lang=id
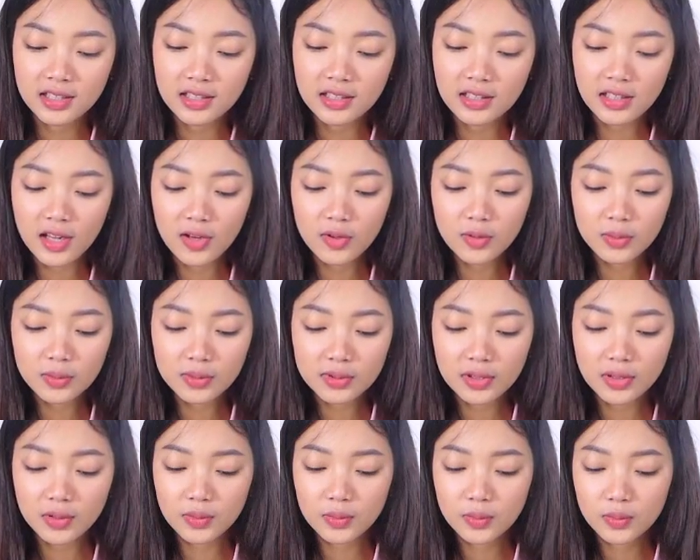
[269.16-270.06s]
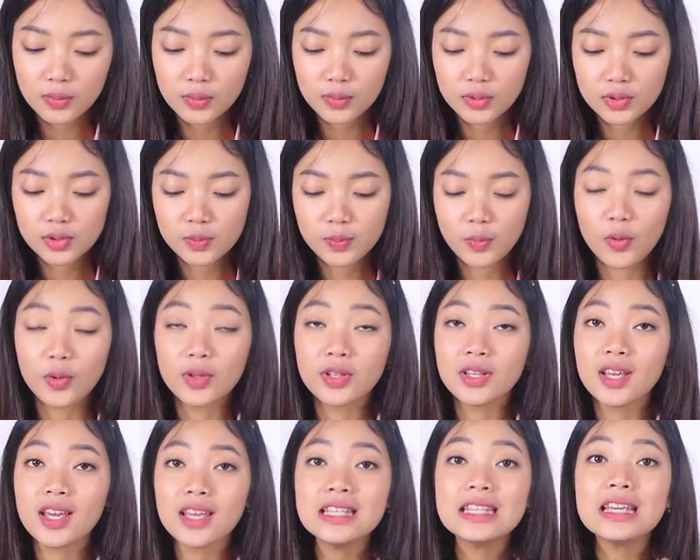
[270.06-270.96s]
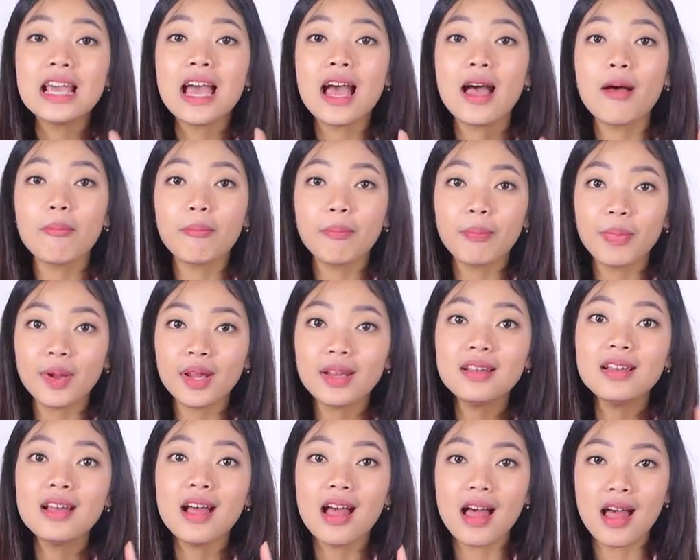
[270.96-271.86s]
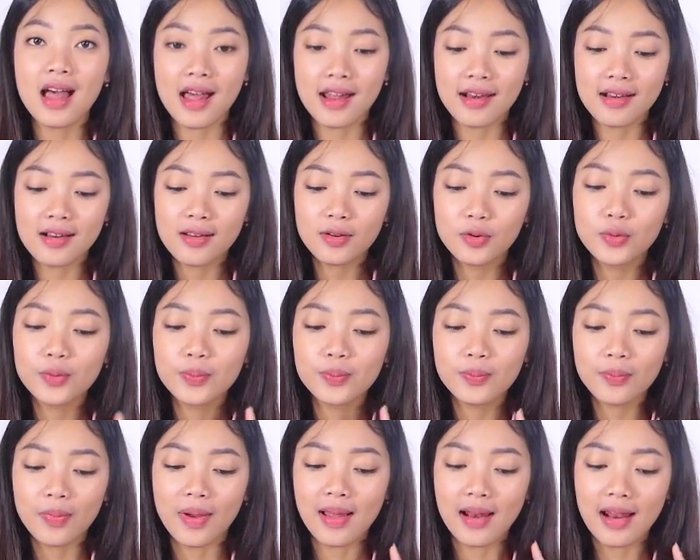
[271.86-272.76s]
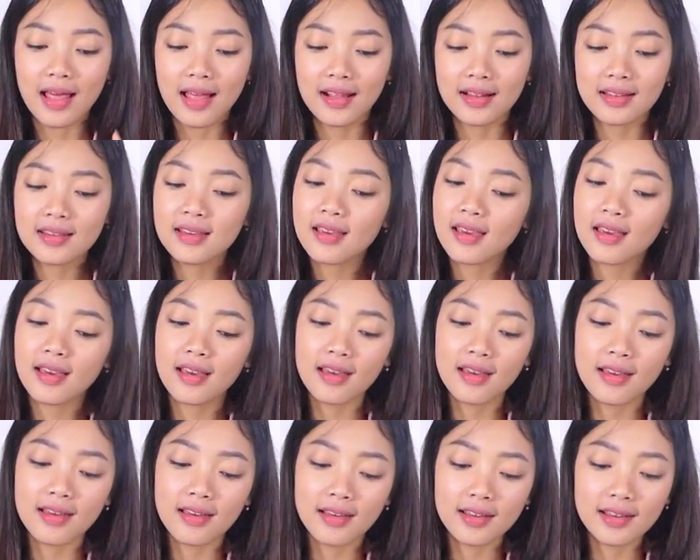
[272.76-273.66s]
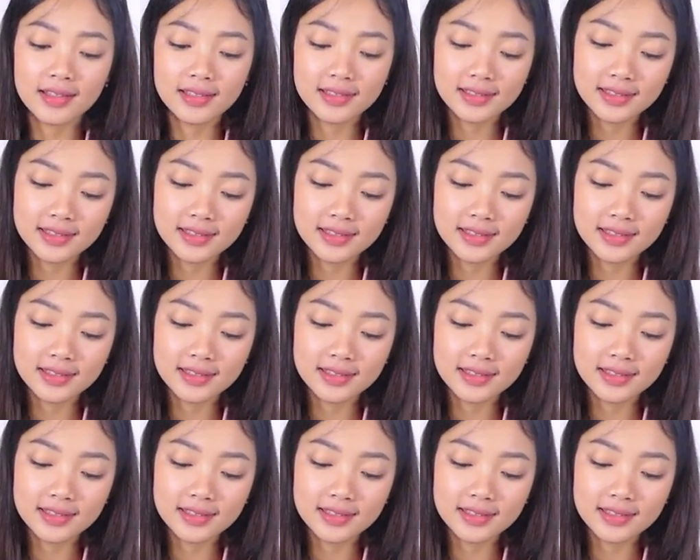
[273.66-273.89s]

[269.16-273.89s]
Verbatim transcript: kita aduk terus pokoknya nyampe nggak ada gumpalannya